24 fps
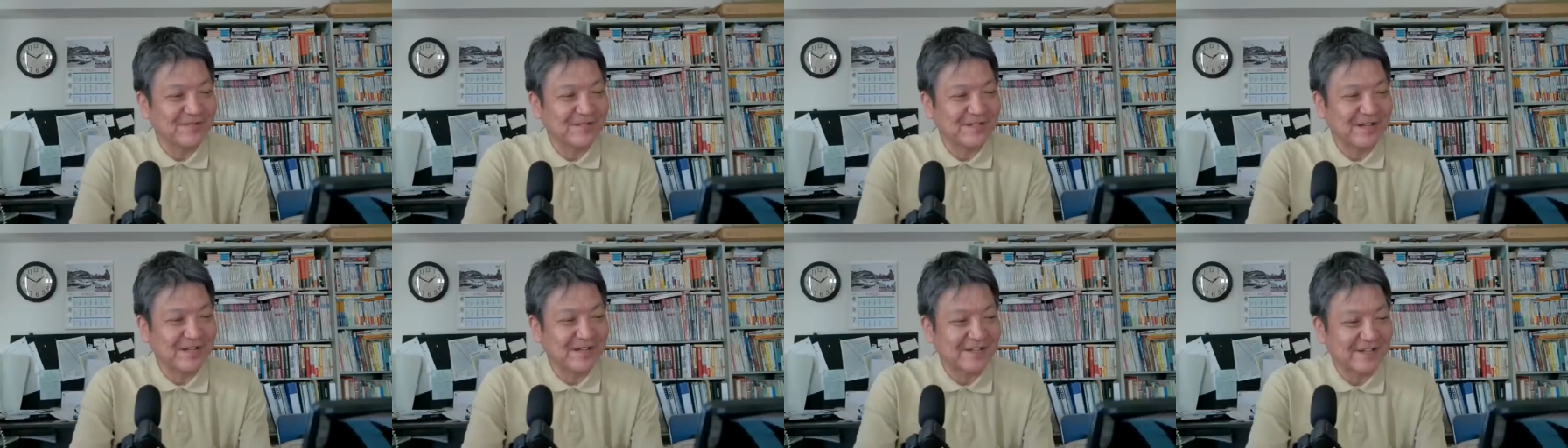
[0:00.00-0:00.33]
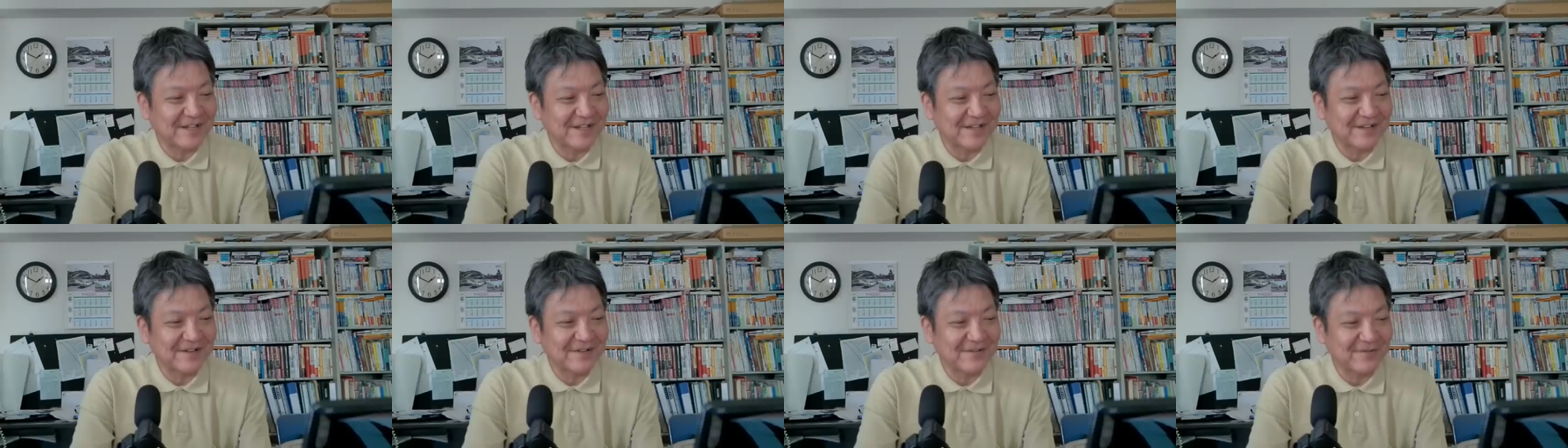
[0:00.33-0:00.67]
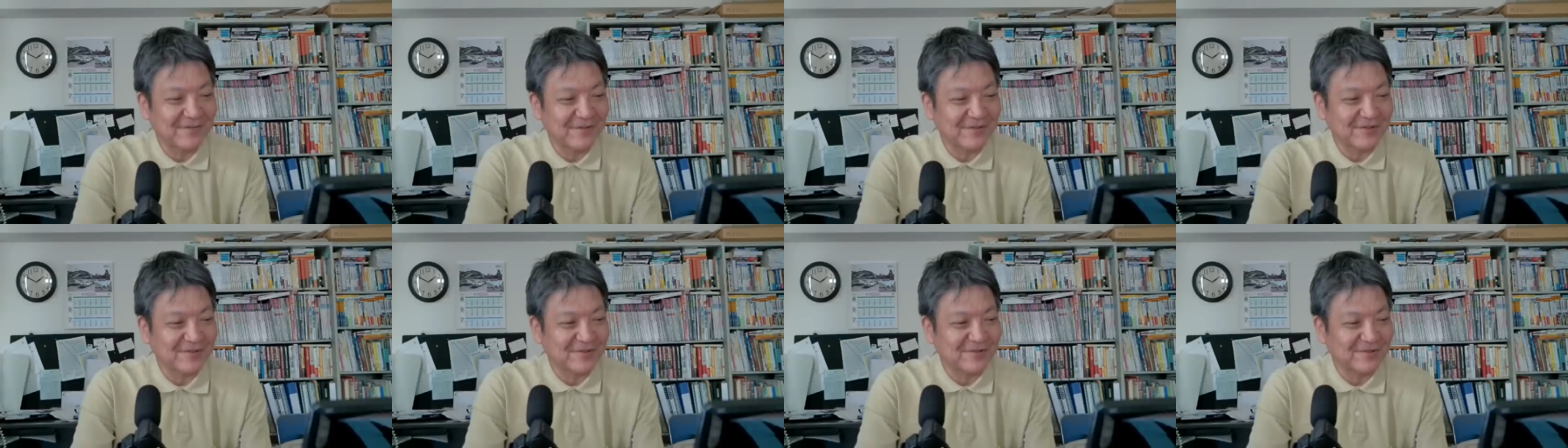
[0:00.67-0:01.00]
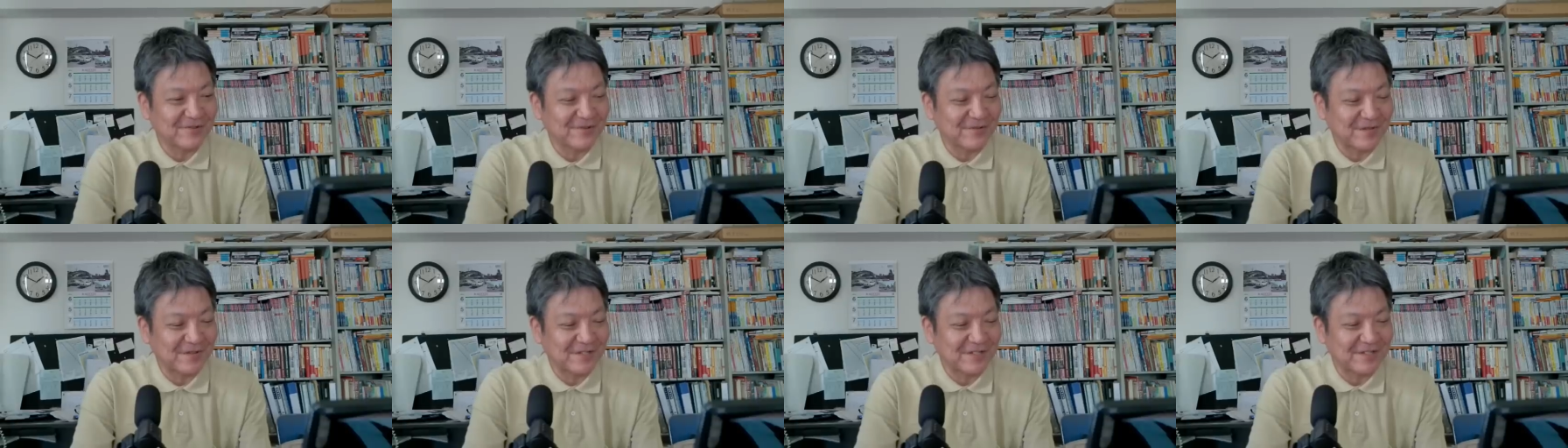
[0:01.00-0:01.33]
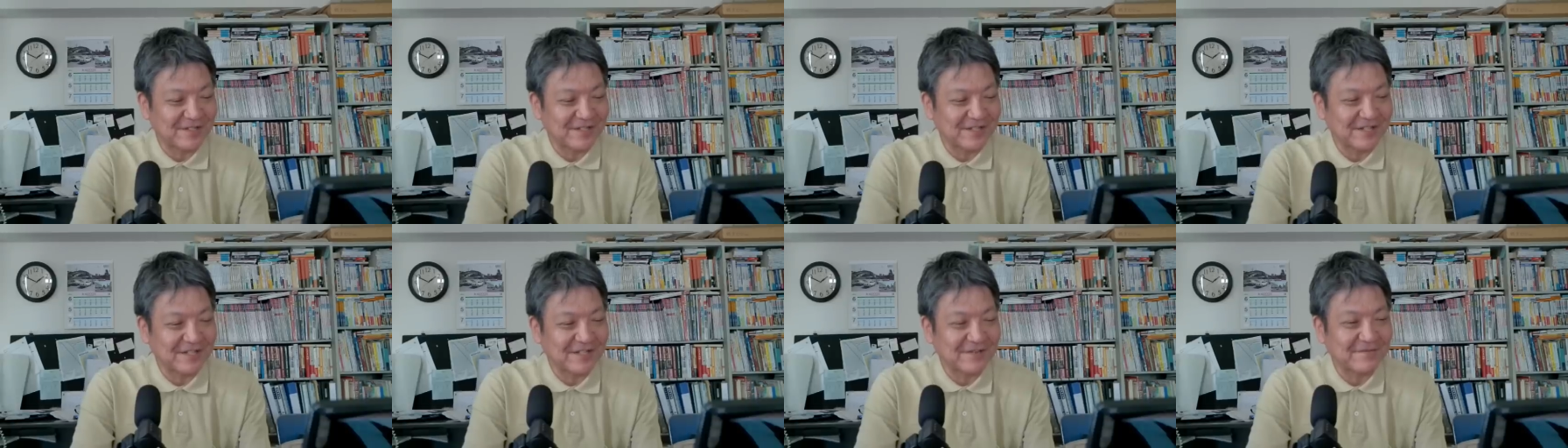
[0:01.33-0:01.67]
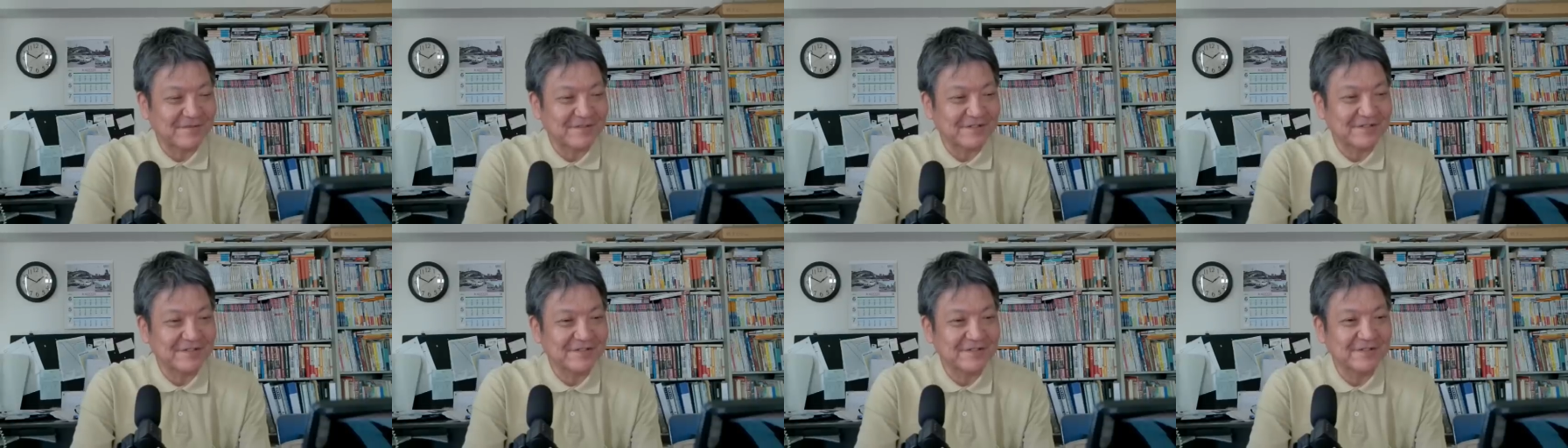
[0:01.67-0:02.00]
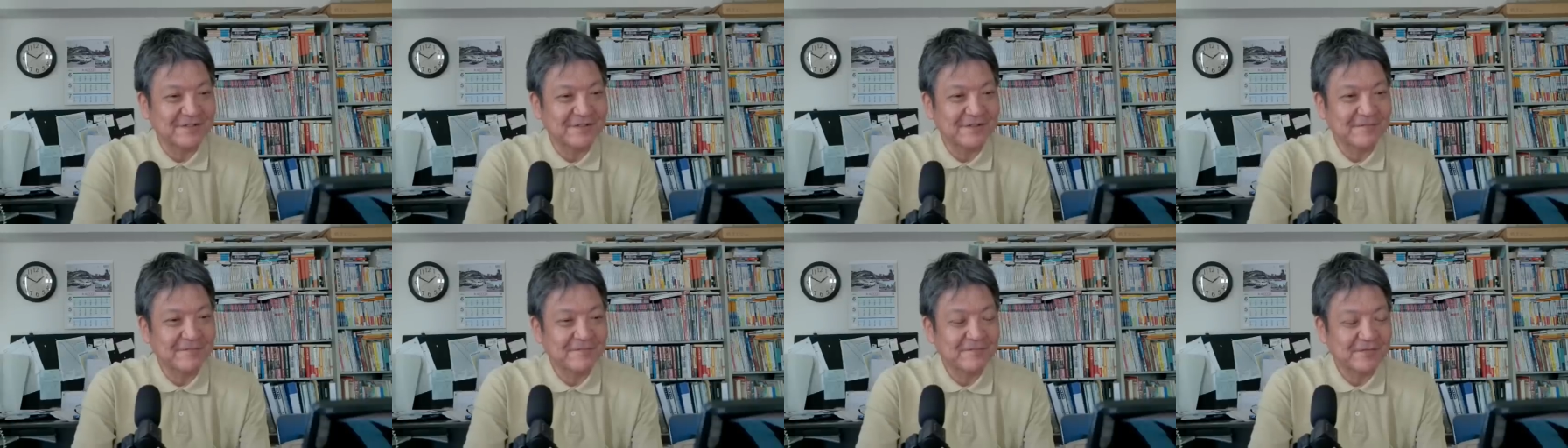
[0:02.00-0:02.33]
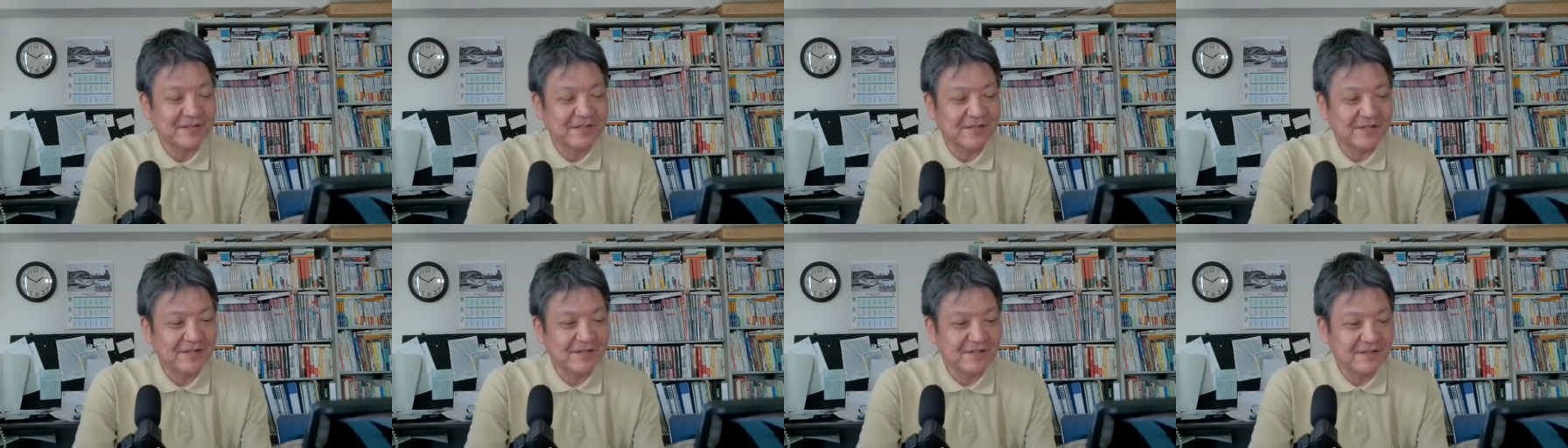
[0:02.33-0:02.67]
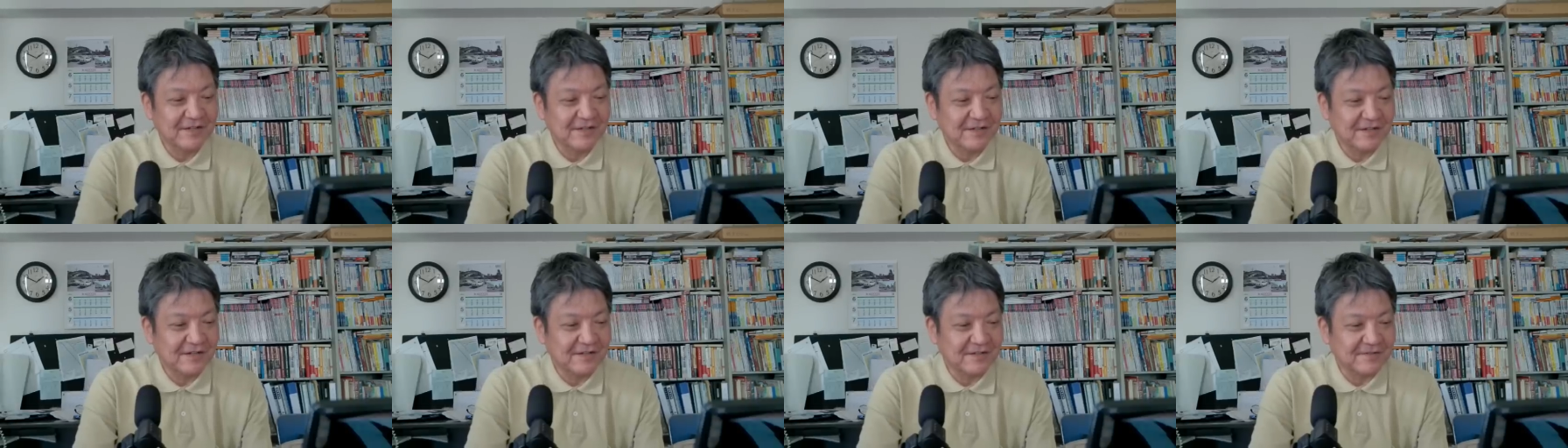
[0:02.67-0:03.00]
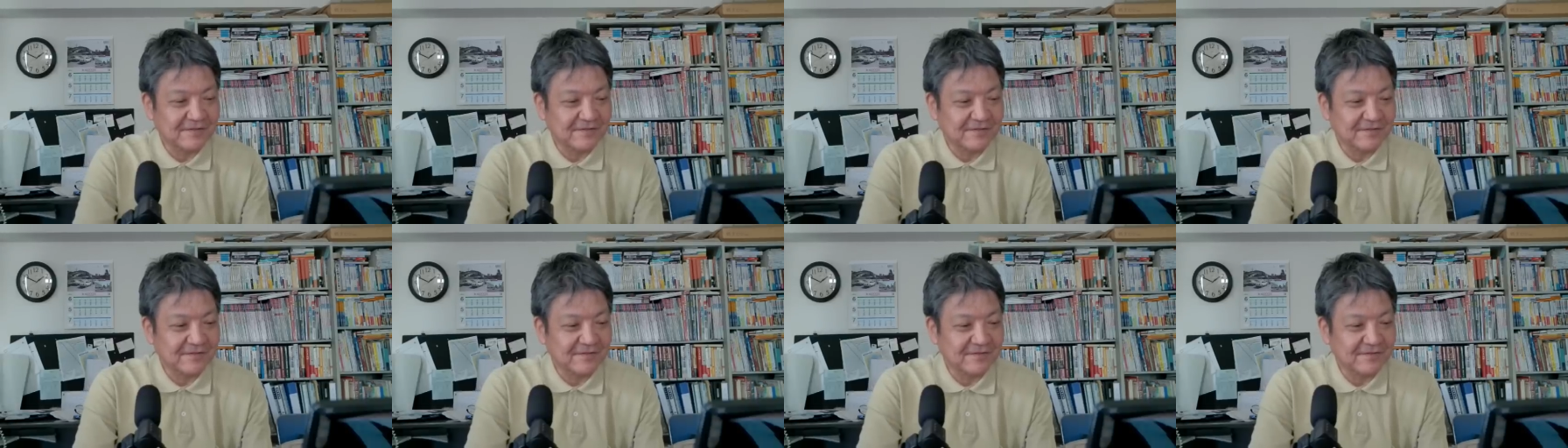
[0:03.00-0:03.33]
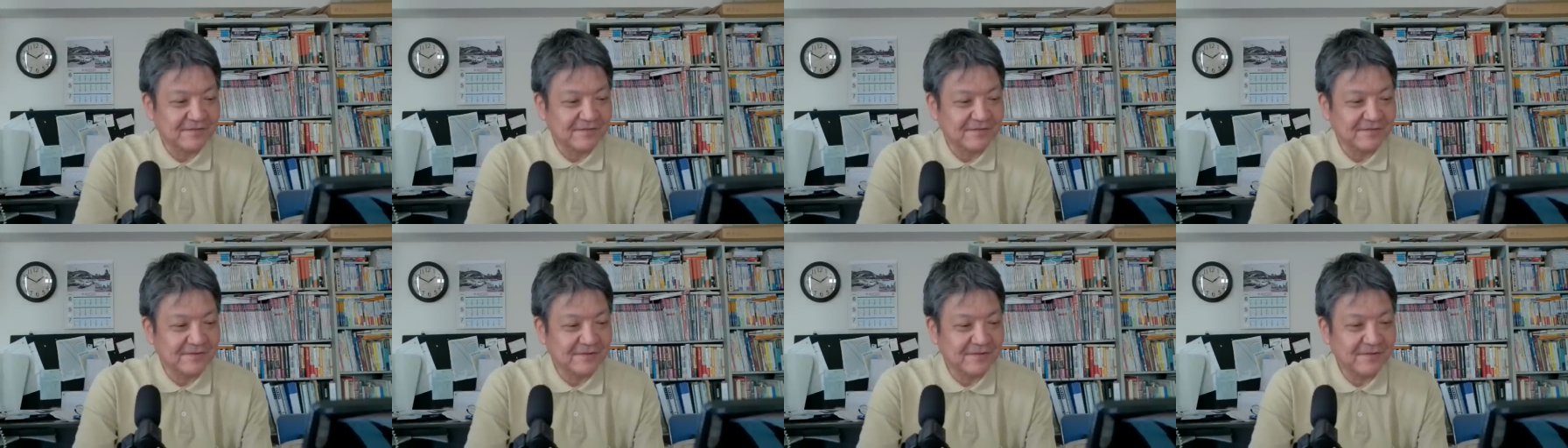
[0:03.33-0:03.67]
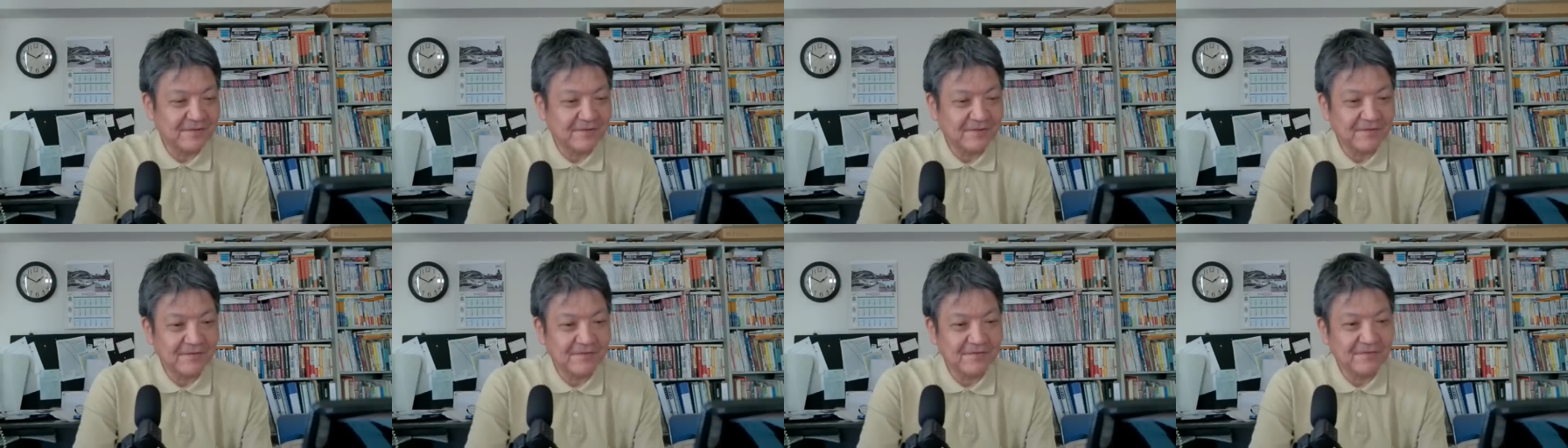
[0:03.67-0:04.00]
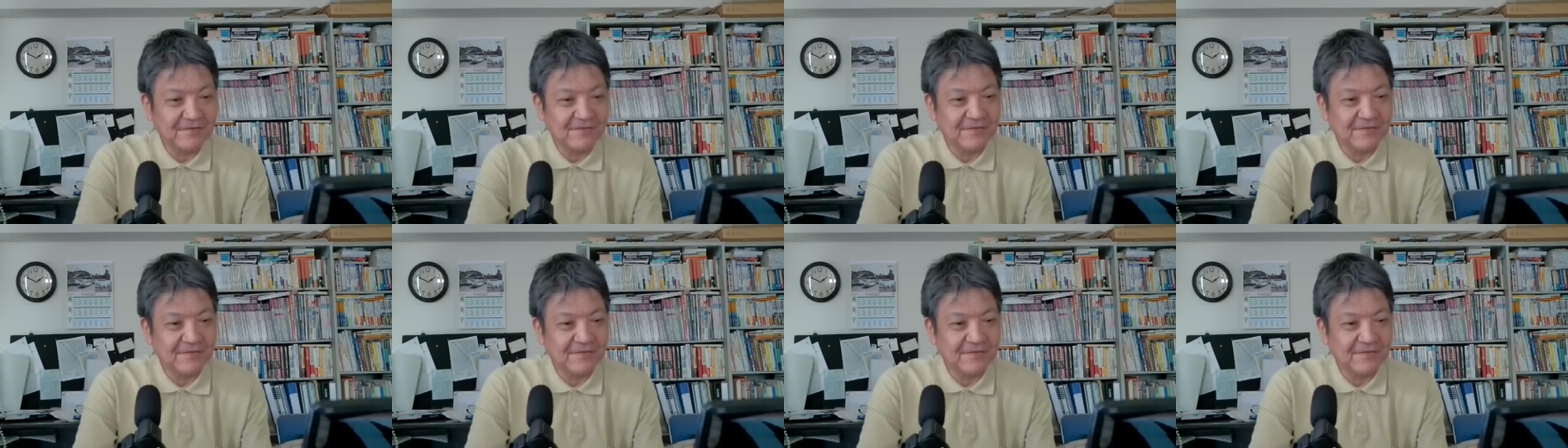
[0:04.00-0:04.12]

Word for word: 大変面白く読ませていただいてますあの日本